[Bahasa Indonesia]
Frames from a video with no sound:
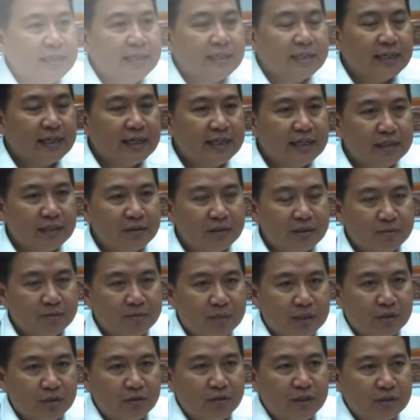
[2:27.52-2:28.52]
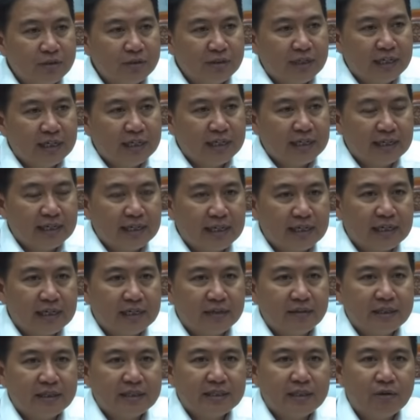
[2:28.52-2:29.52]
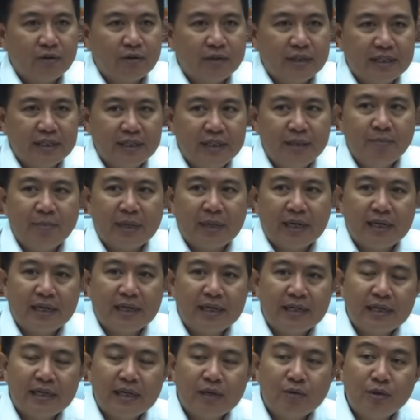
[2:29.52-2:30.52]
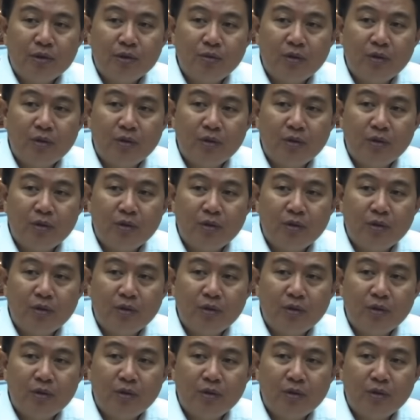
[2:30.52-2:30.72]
Dan itu sebetulnya sudah dikenalkan oleh Saudi pada tahun